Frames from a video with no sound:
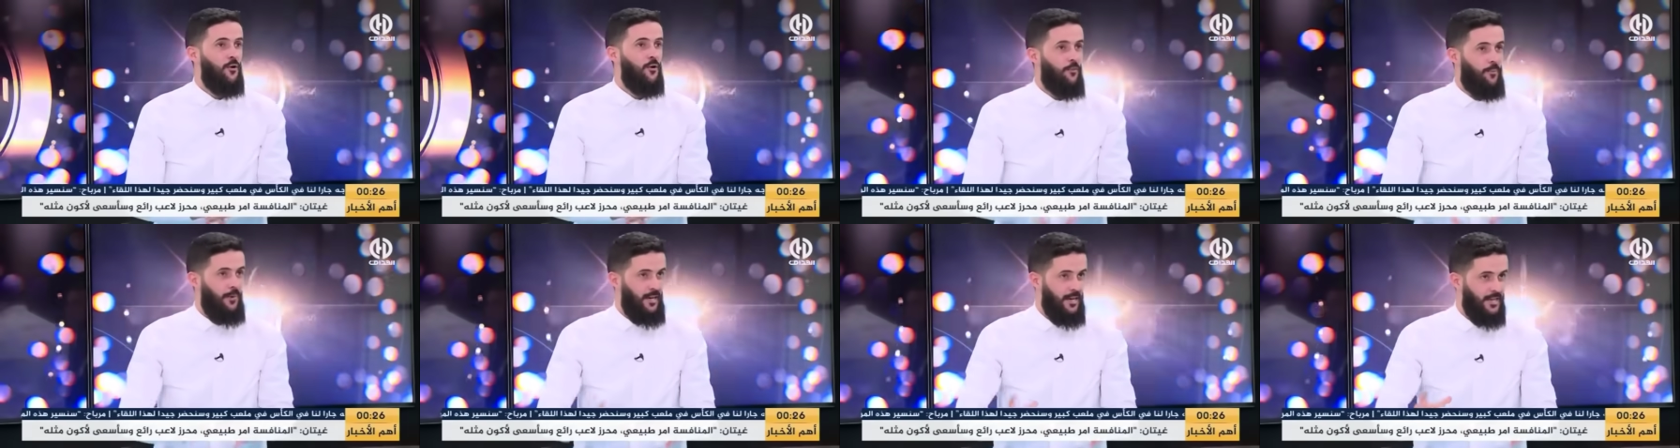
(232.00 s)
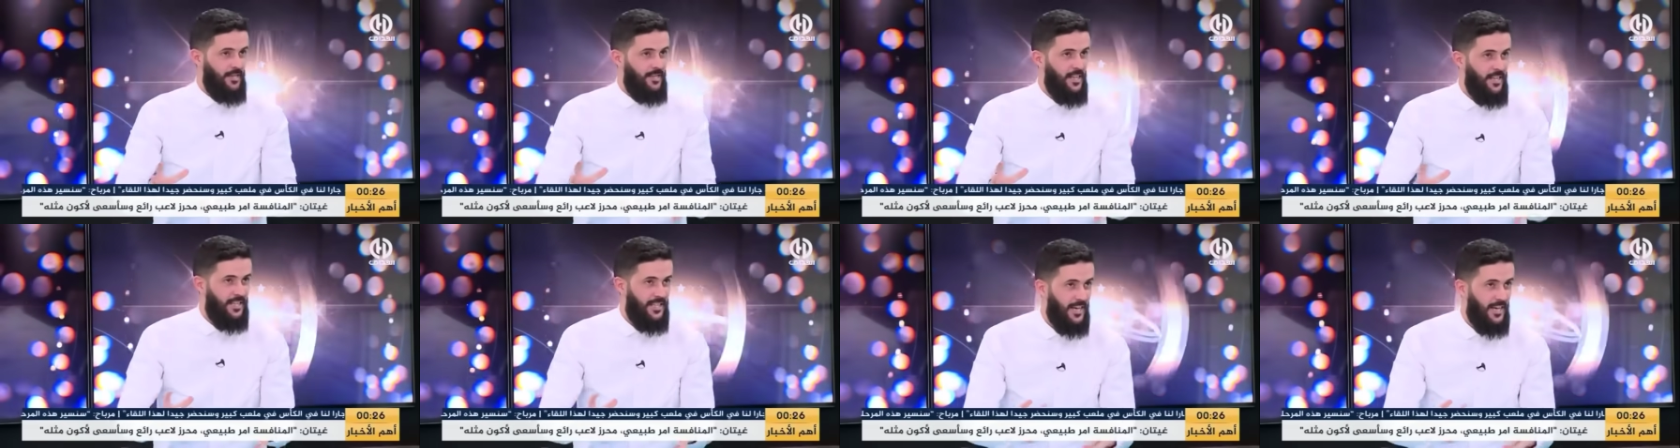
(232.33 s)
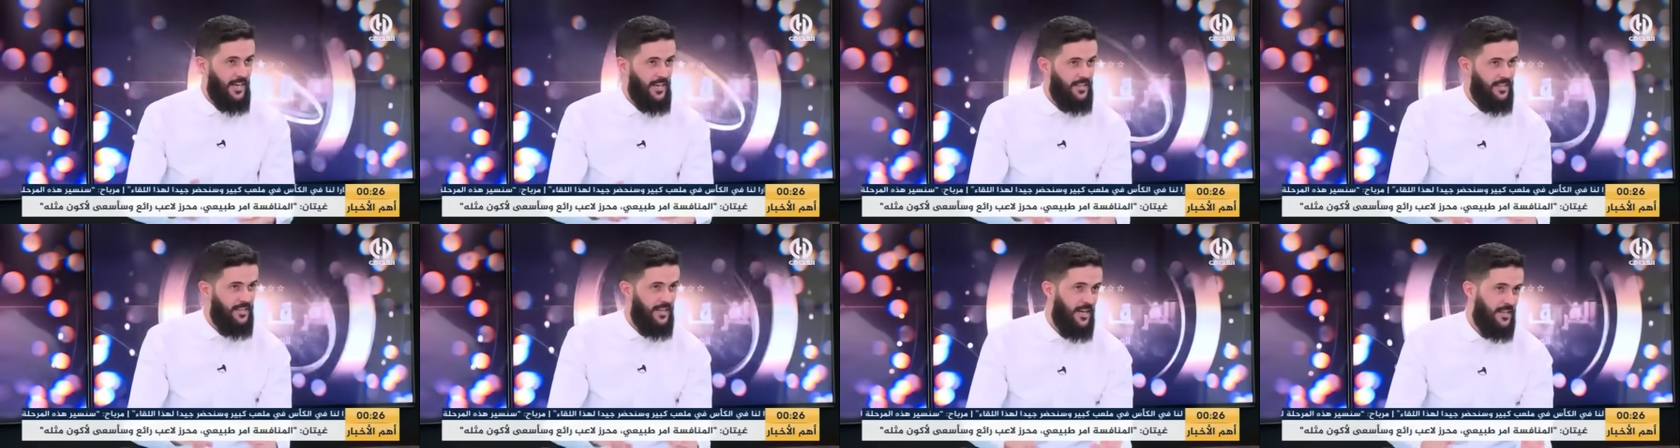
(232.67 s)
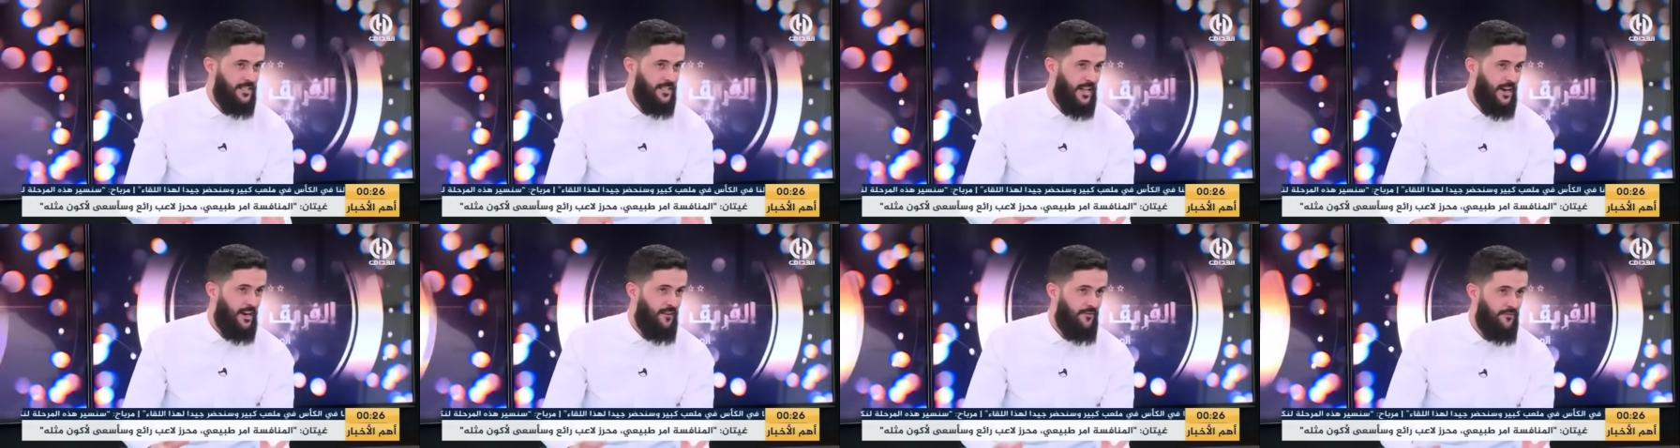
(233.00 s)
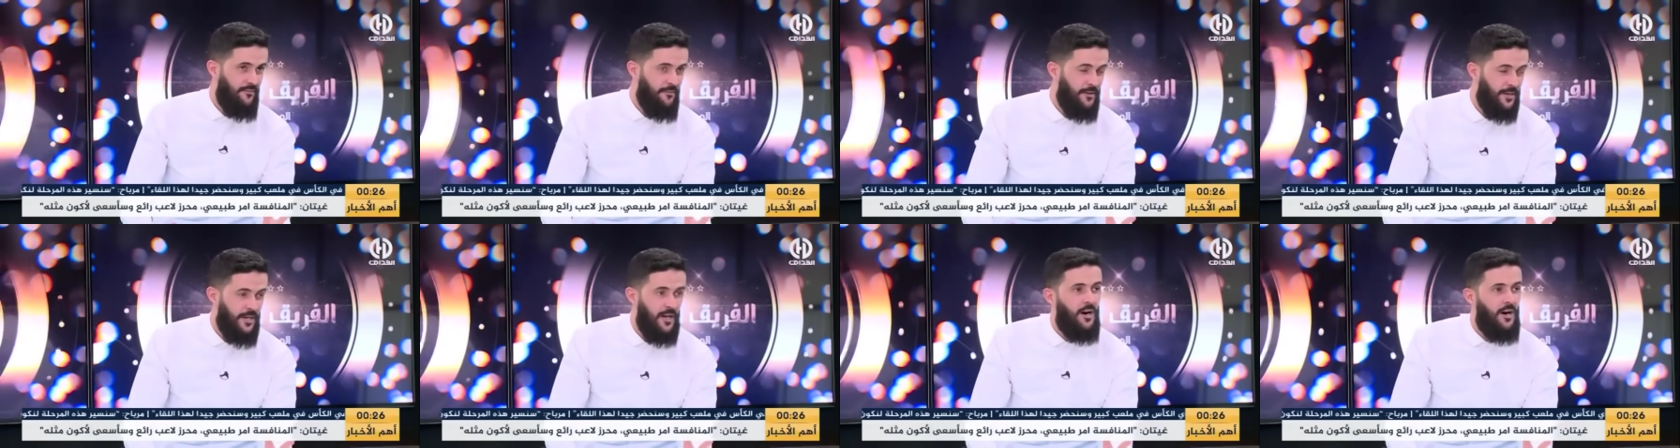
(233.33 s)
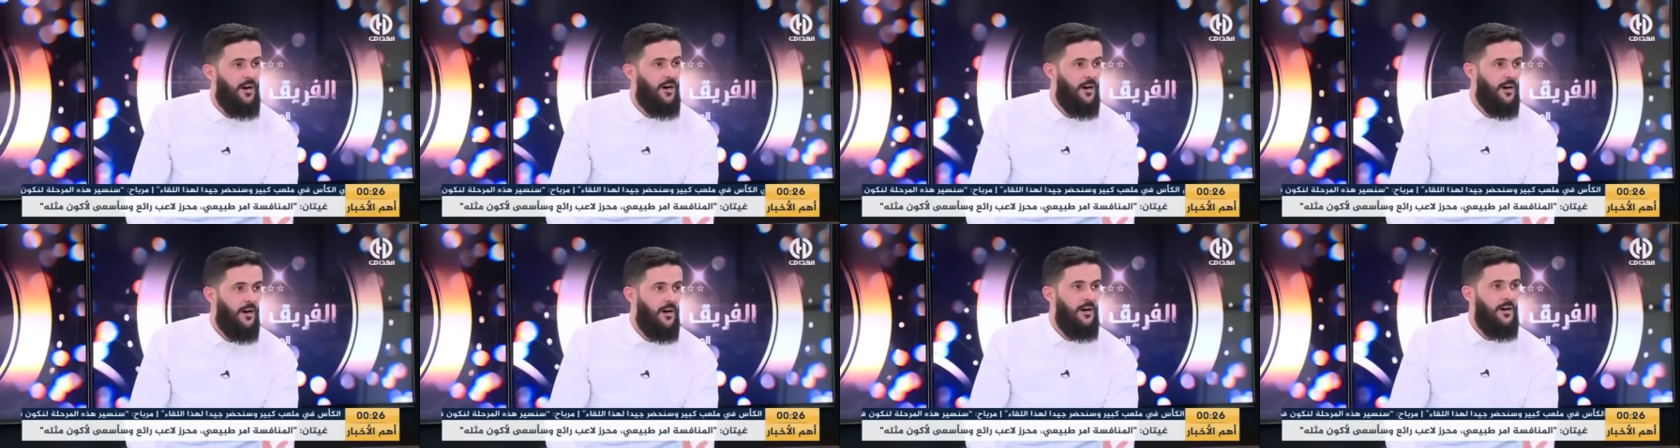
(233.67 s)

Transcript: وبعيده ثلاث اطراف منها